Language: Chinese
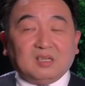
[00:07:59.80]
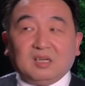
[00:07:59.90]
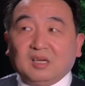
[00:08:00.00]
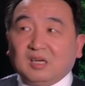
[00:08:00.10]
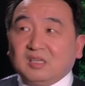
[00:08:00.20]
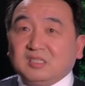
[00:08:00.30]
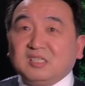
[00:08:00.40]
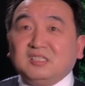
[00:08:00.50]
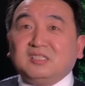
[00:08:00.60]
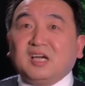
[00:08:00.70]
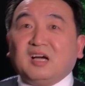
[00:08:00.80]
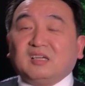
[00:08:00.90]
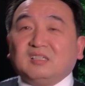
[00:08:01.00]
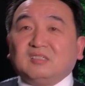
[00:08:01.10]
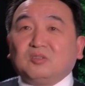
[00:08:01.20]
呃，金枪，
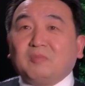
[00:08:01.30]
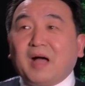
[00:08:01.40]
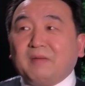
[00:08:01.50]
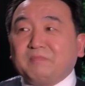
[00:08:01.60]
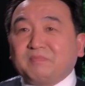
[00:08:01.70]
对吧？